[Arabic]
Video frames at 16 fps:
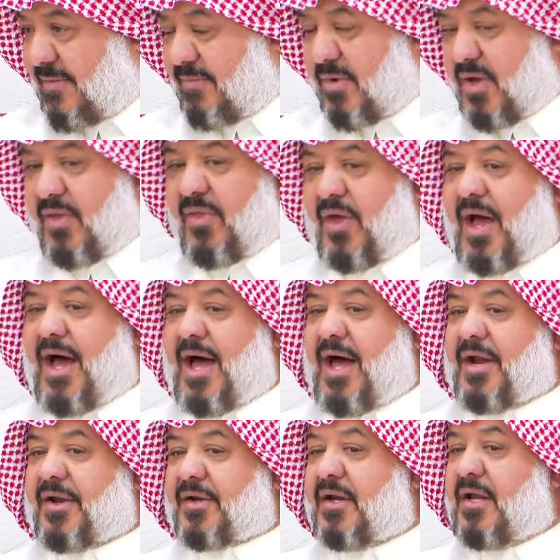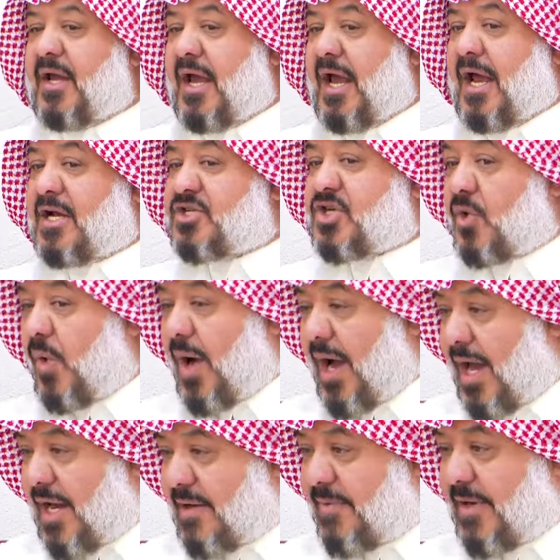باظهار
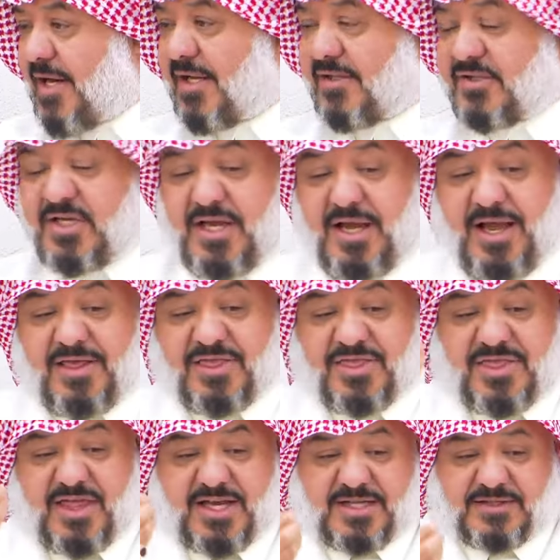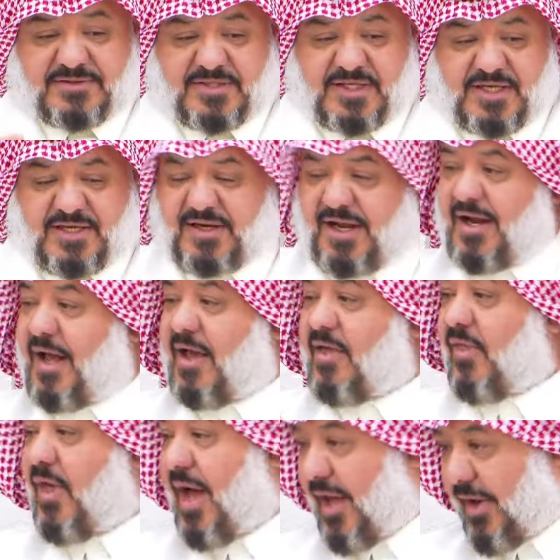الجوانب التي حثنا الدين على
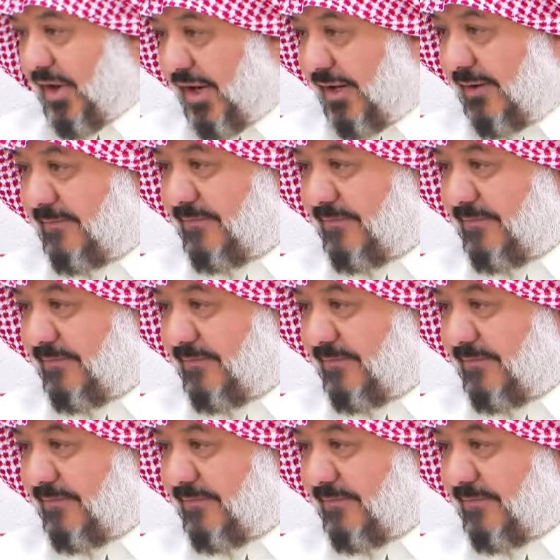إظهارها